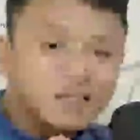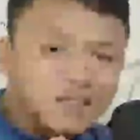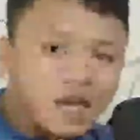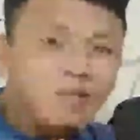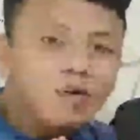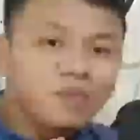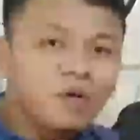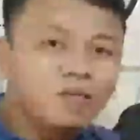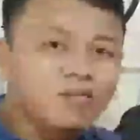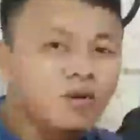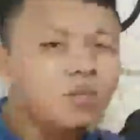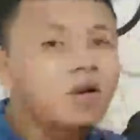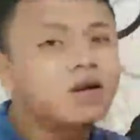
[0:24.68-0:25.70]
Assalamualaikum
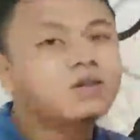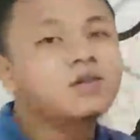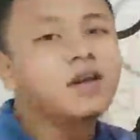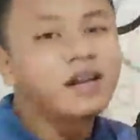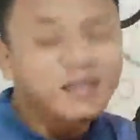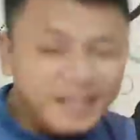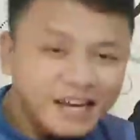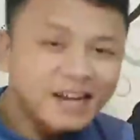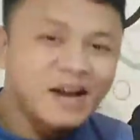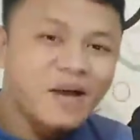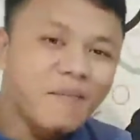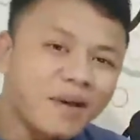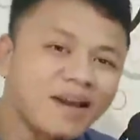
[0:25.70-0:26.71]
warahmatullahi wabarakatuh dan
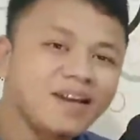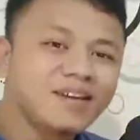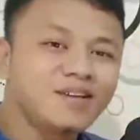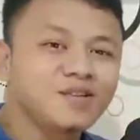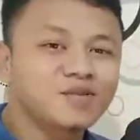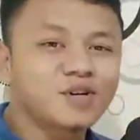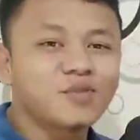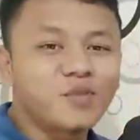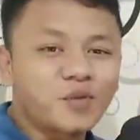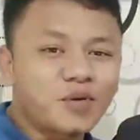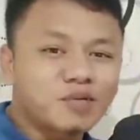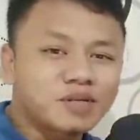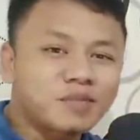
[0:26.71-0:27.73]
ya, baik lagi di YouTube channel
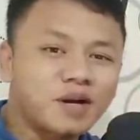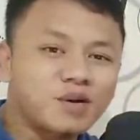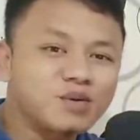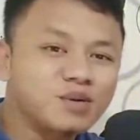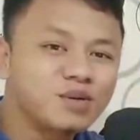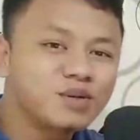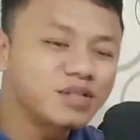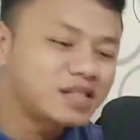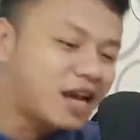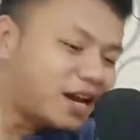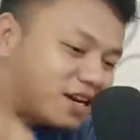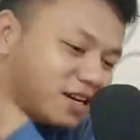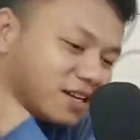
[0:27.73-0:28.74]
Perpor bersama aku
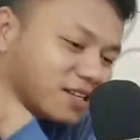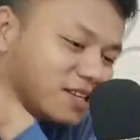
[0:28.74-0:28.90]
Sahlan.